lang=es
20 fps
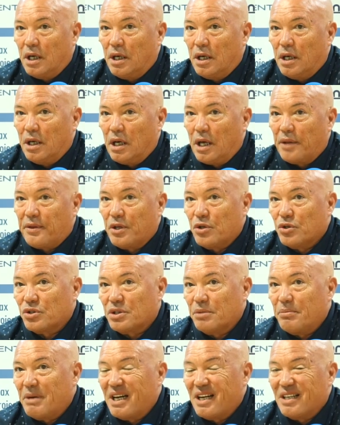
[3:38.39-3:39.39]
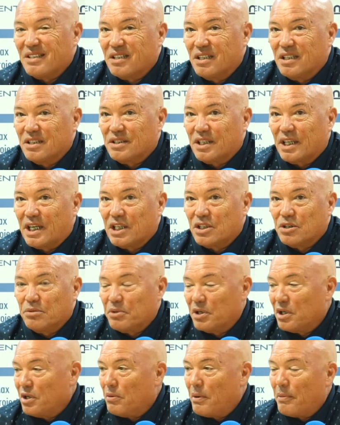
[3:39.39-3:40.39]
eh, hace dos semanas, en este caso,
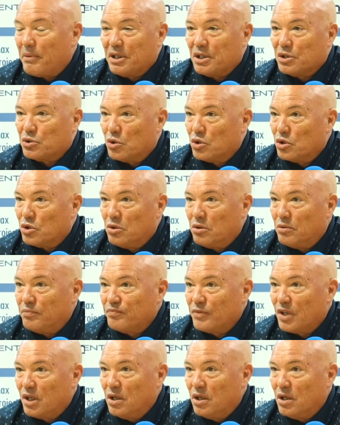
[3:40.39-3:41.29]
porque normalmente suelo